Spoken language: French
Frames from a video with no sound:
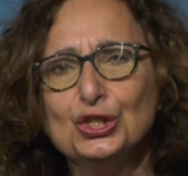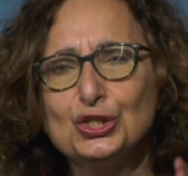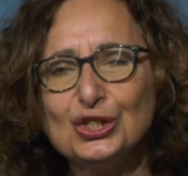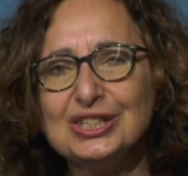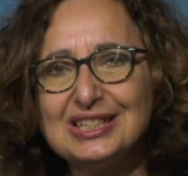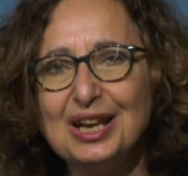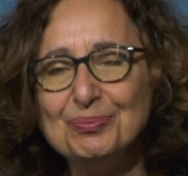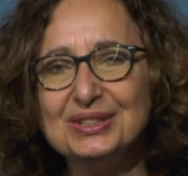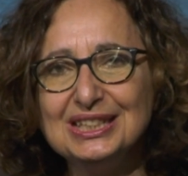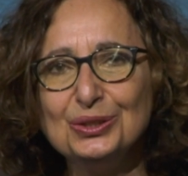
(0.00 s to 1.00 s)
Ce
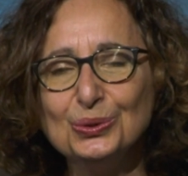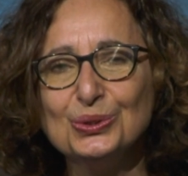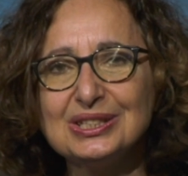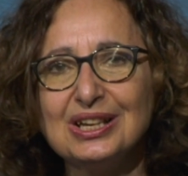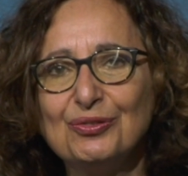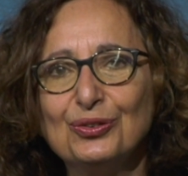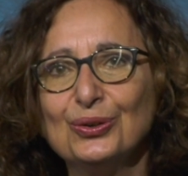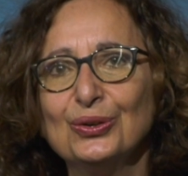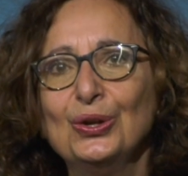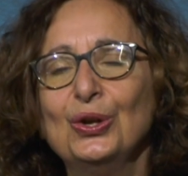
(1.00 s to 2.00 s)
samedi, nous le
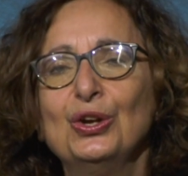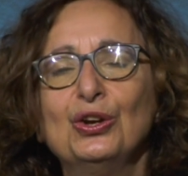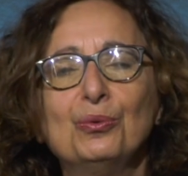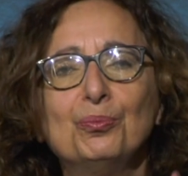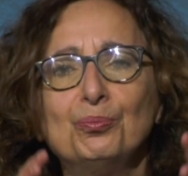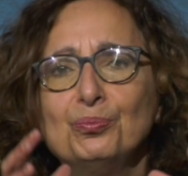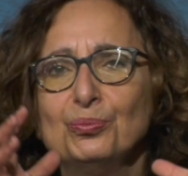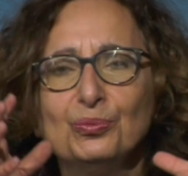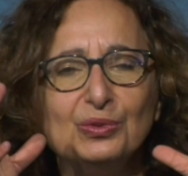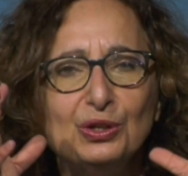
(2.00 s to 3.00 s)
savons,
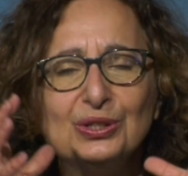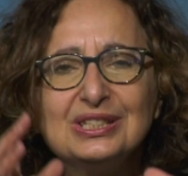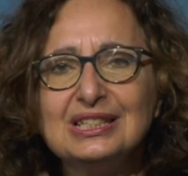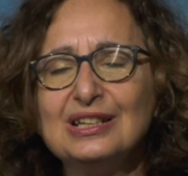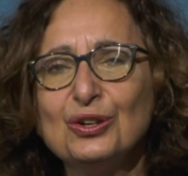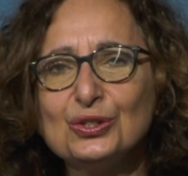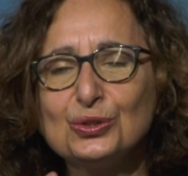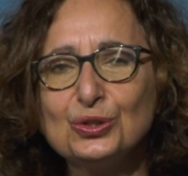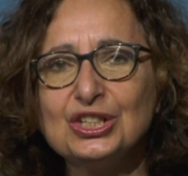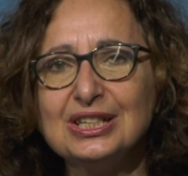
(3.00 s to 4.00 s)
le
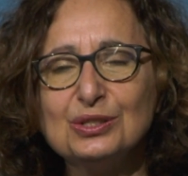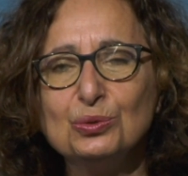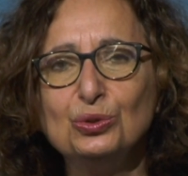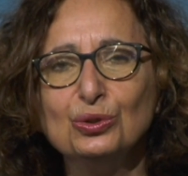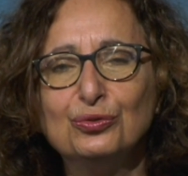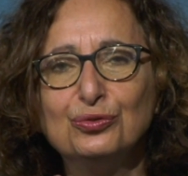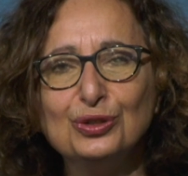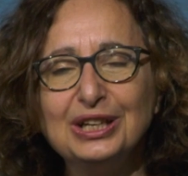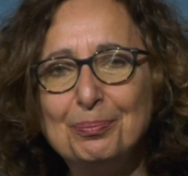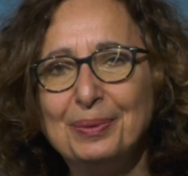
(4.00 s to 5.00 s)
silence de Jésus ne
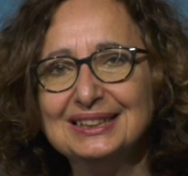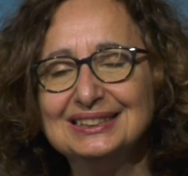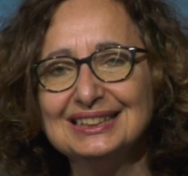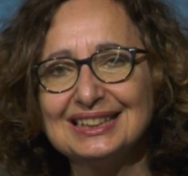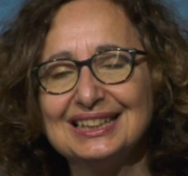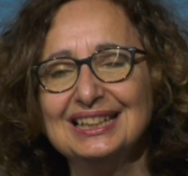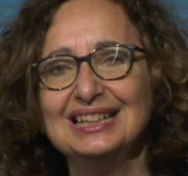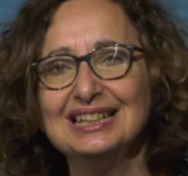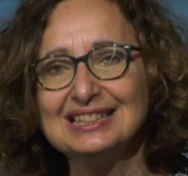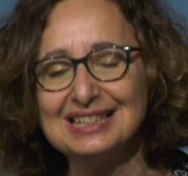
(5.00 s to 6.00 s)
voulait pas dire
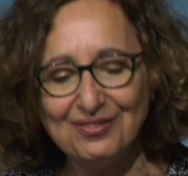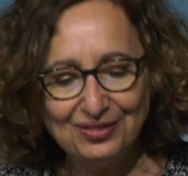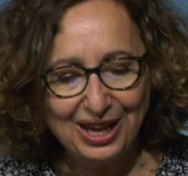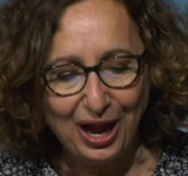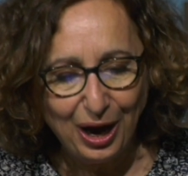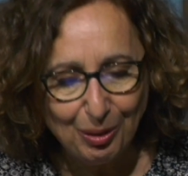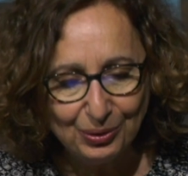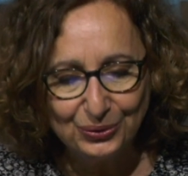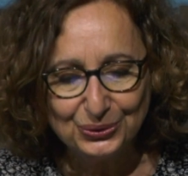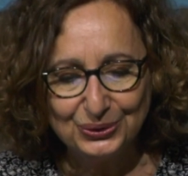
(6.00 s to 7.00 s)
qu'il les avait
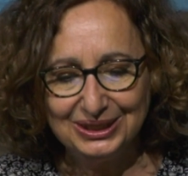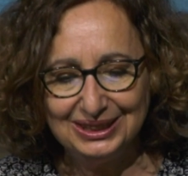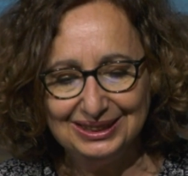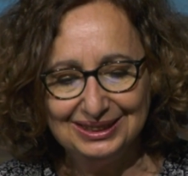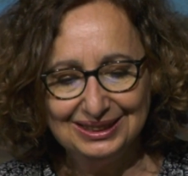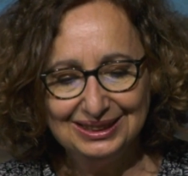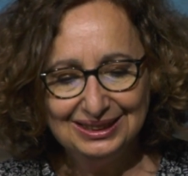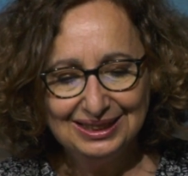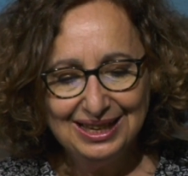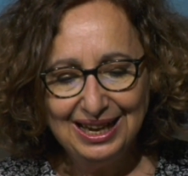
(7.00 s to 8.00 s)
abandonnés.
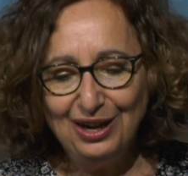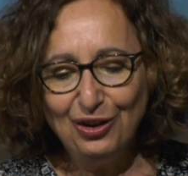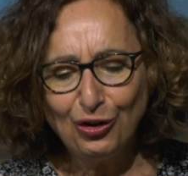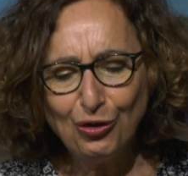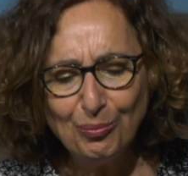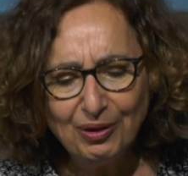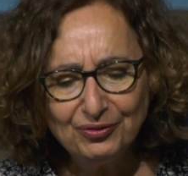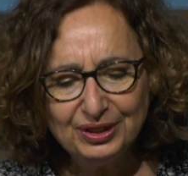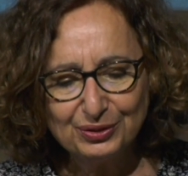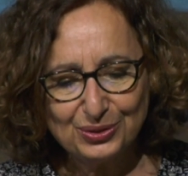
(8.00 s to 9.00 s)
Alors comment
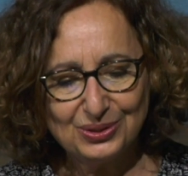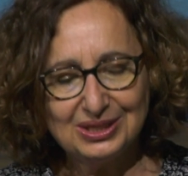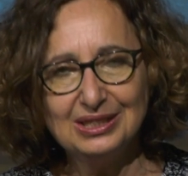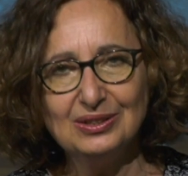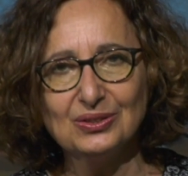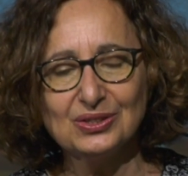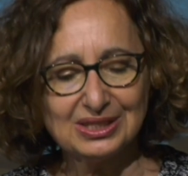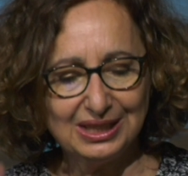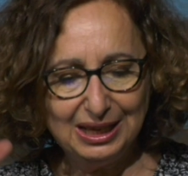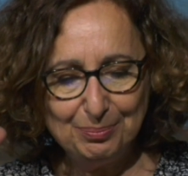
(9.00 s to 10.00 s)
vivre ce
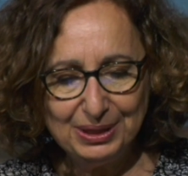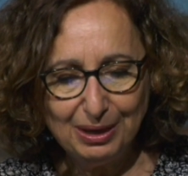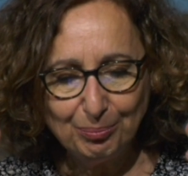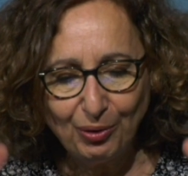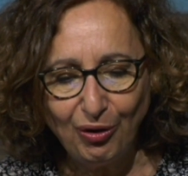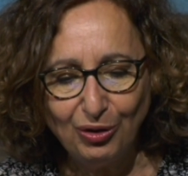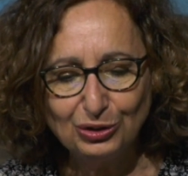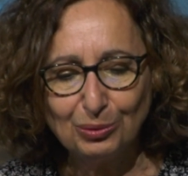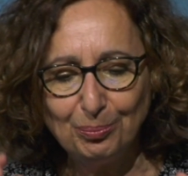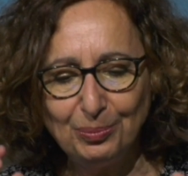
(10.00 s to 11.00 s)
silence Eh bien
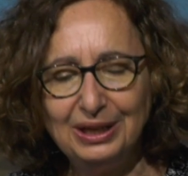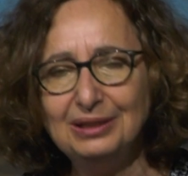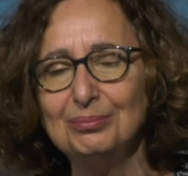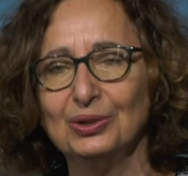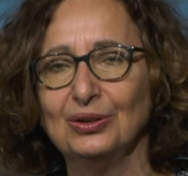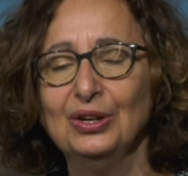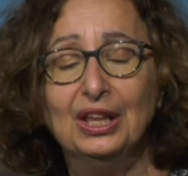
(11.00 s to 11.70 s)
prendre pleinement,